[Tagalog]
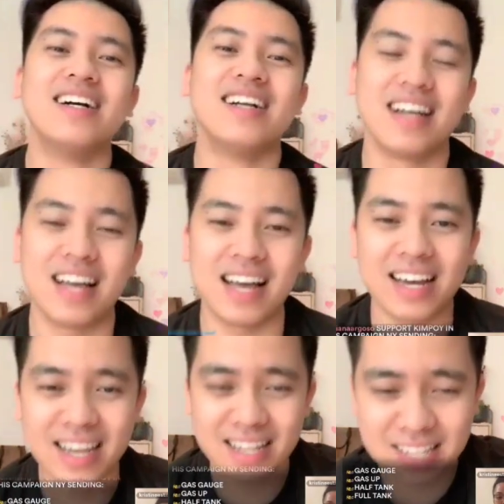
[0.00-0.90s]
Ang head.
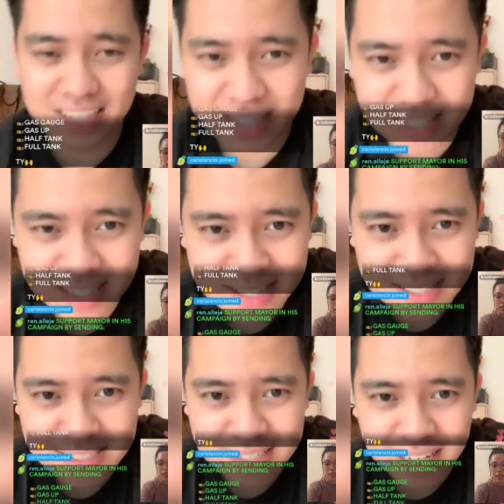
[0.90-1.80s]

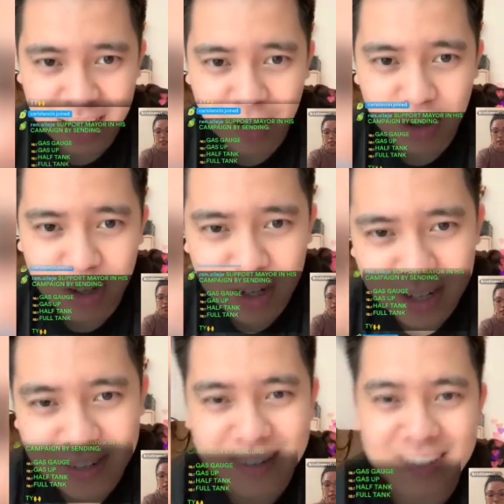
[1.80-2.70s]
Hello?
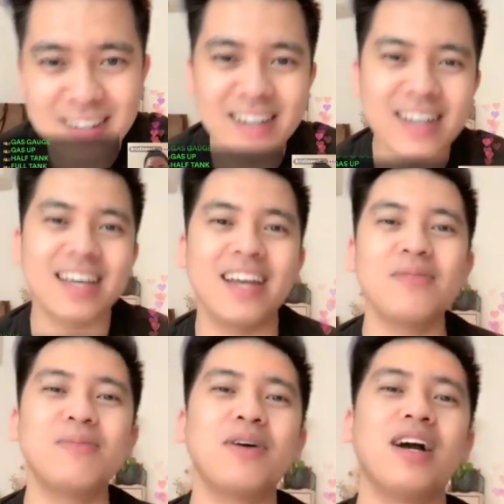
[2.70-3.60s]
Hello mga.